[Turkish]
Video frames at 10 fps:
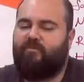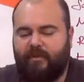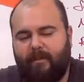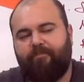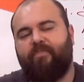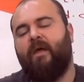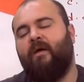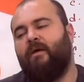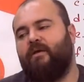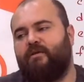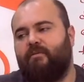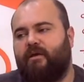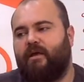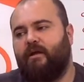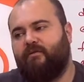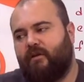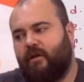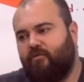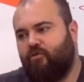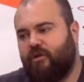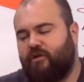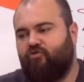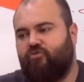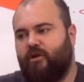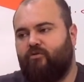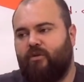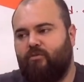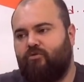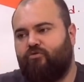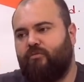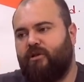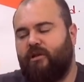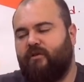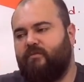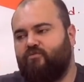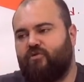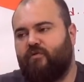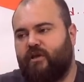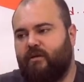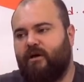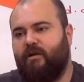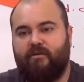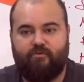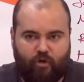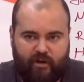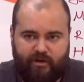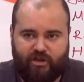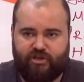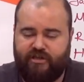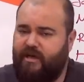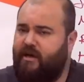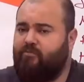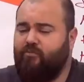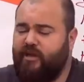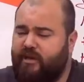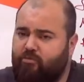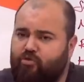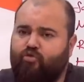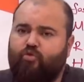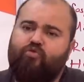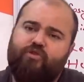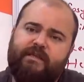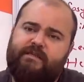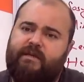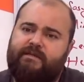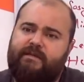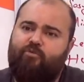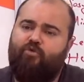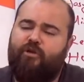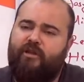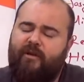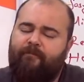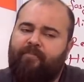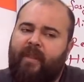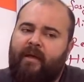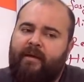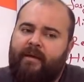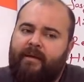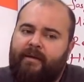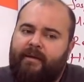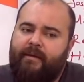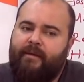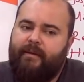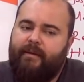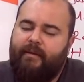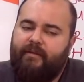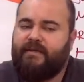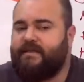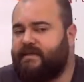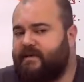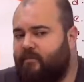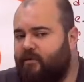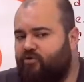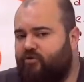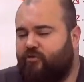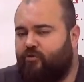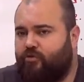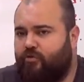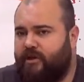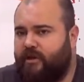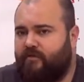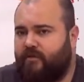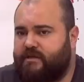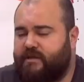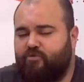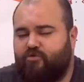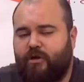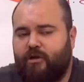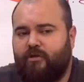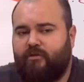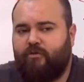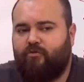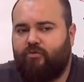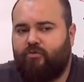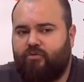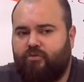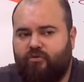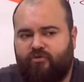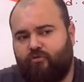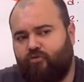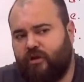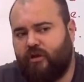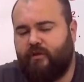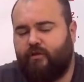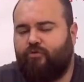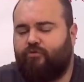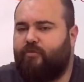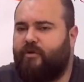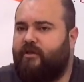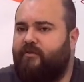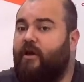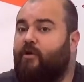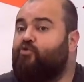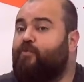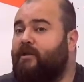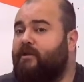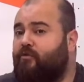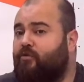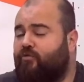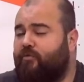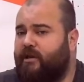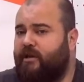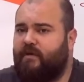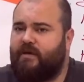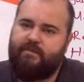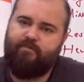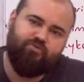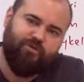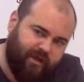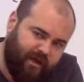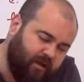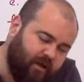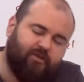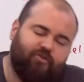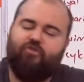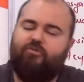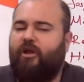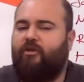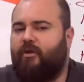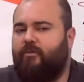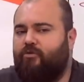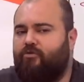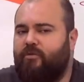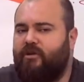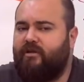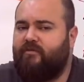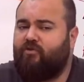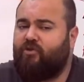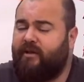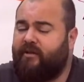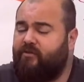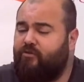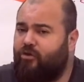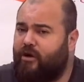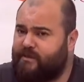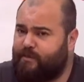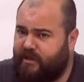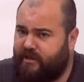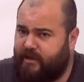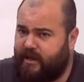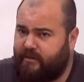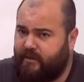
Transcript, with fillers: Tamam Şimdi genel tekrar videolarında Cumhuriyet dönemi kültür medeniyeti Mustafa Kemal dönemini işleyeceğiz. Yani 23-38 arasında bu ülkede Nasıl İslam öncesi kültür medeniyet varsa, ilk Müslüman devletleri Türk, işte Türk devletleri kültür medeniyet veya Osmanlı devleti kültür medeniyet varsa burada da Cumhuriyet dönemi kültür medeniyet var. Herkesin çok az bildiği bir yer.